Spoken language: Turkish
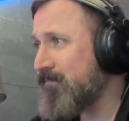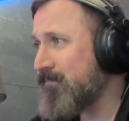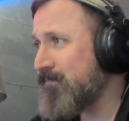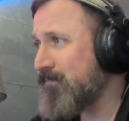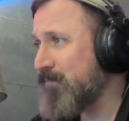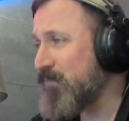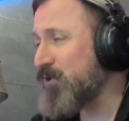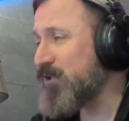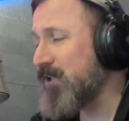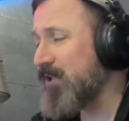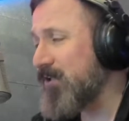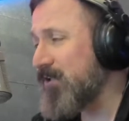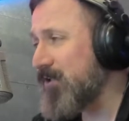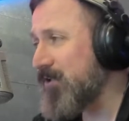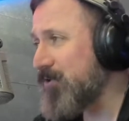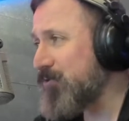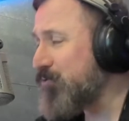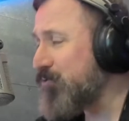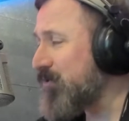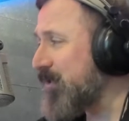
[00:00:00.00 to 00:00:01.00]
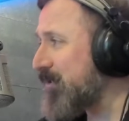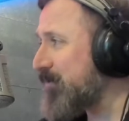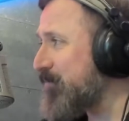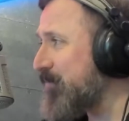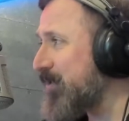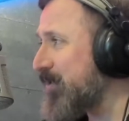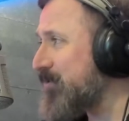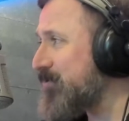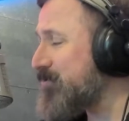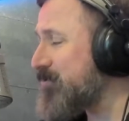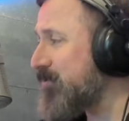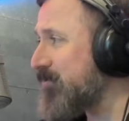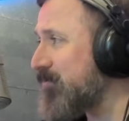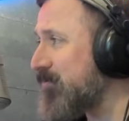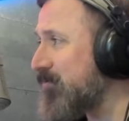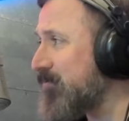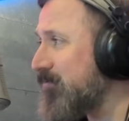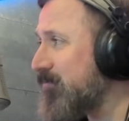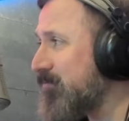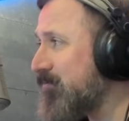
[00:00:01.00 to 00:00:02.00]
Bir şeyleri düzeltmek
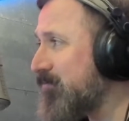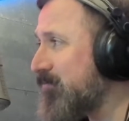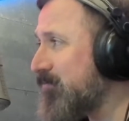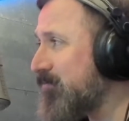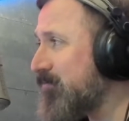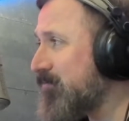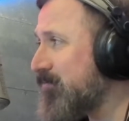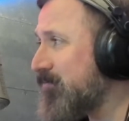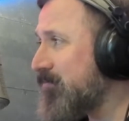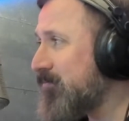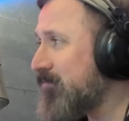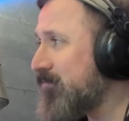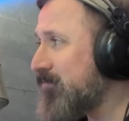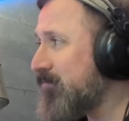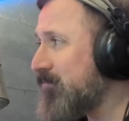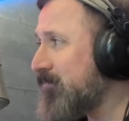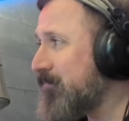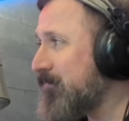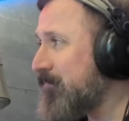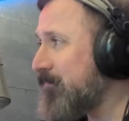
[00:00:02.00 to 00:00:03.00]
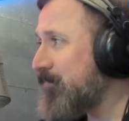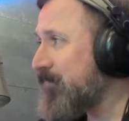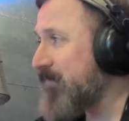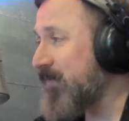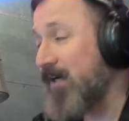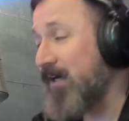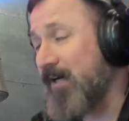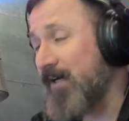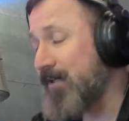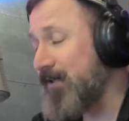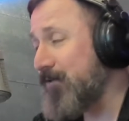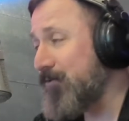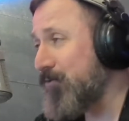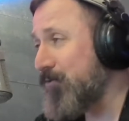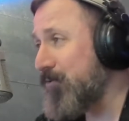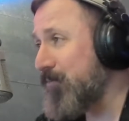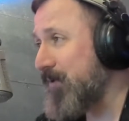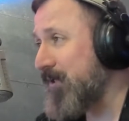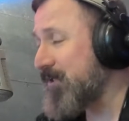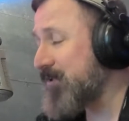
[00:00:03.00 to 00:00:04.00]
için, daha iyi
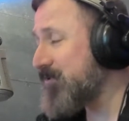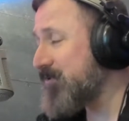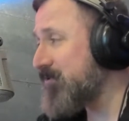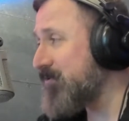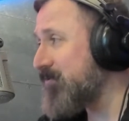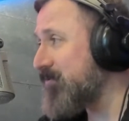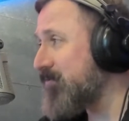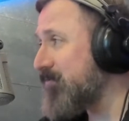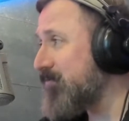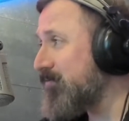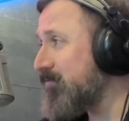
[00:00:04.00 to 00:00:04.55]
olmak için